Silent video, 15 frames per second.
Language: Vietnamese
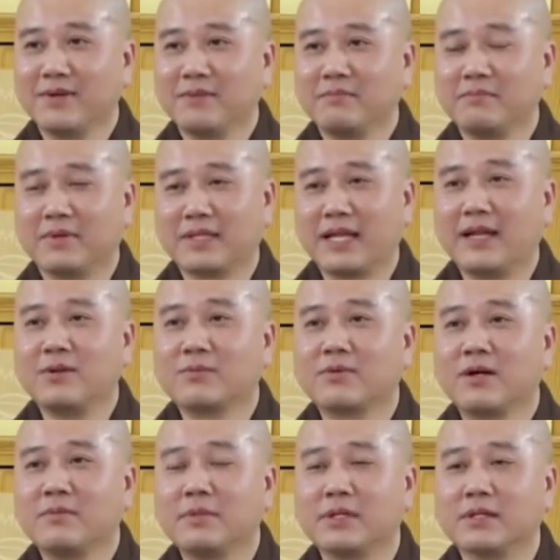Mà tại lúc
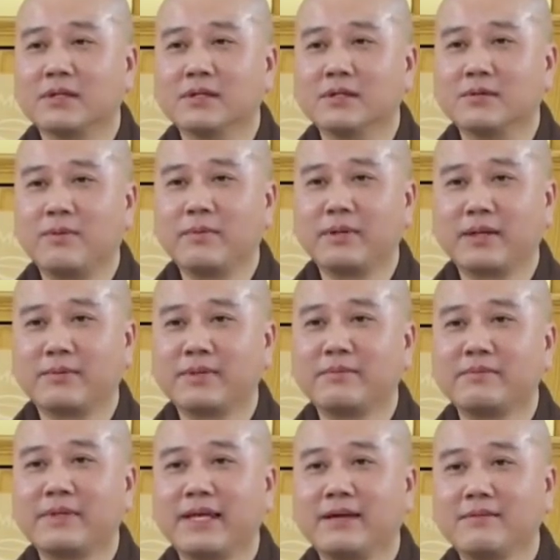đó mình thương quá mình không
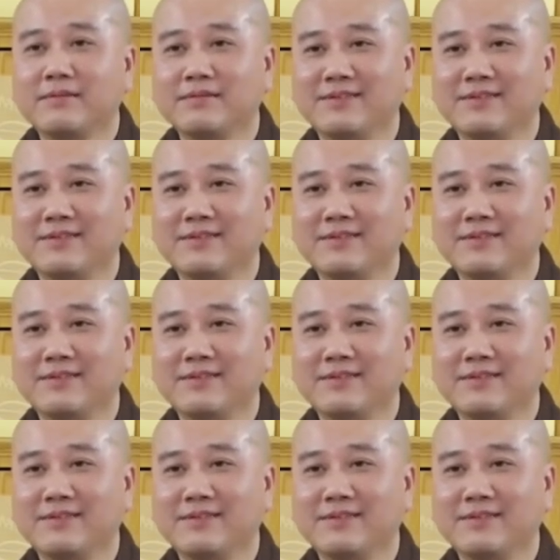dám nhéo.